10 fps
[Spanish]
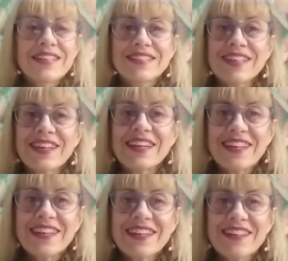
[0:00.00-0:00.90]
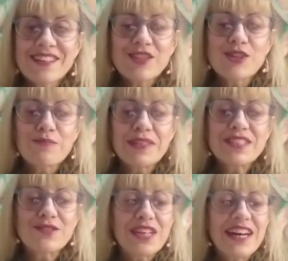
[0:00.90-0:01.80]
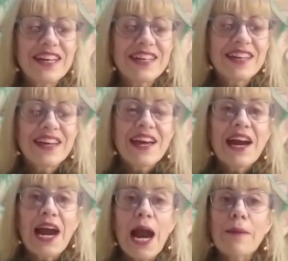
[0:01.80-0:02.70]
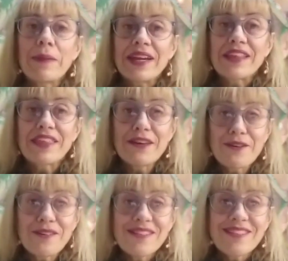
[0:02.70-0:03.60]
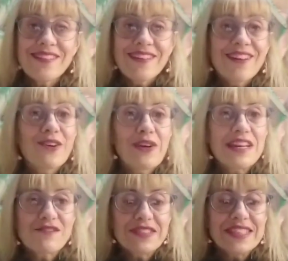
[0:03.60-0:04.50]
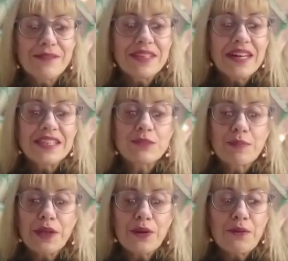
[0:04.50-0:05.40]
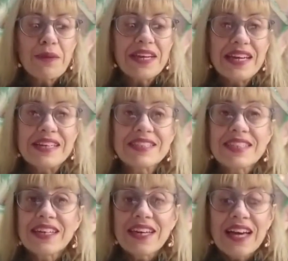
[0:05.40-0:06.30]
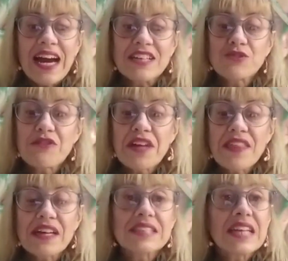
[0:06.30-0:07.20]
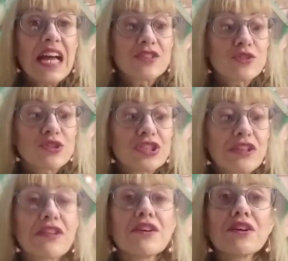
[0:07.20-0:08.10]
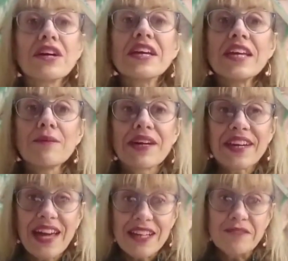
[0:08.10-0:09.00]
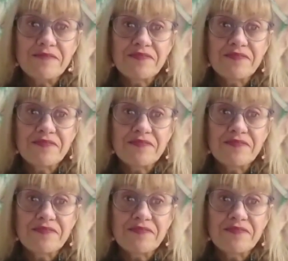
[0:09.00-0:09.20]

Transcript: Se cree que dicho personaje apareció con las festividades prerromanas asociadas al solsticio hibernal.